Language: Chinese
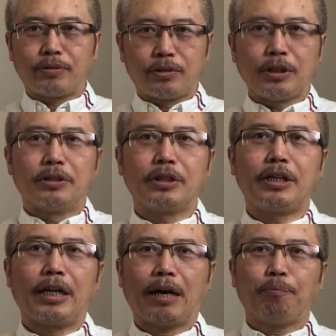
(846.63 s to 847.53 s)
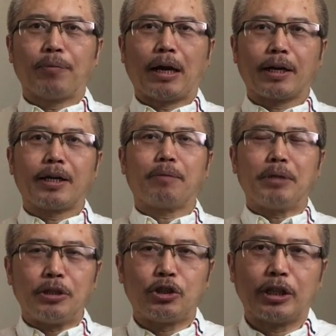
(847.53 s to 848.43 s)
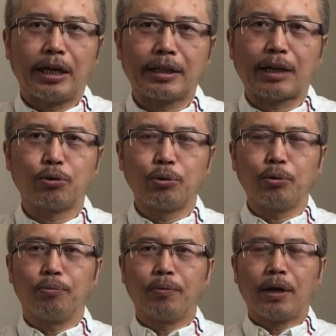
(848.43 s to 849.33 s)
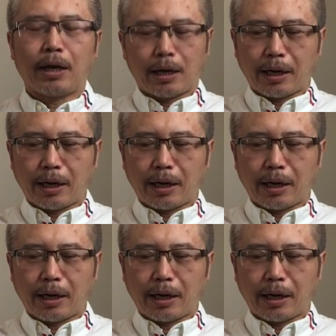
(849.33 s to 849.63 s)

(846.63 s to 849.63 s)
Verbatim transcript: 政治力量啊，跟他们一起来打中共啊，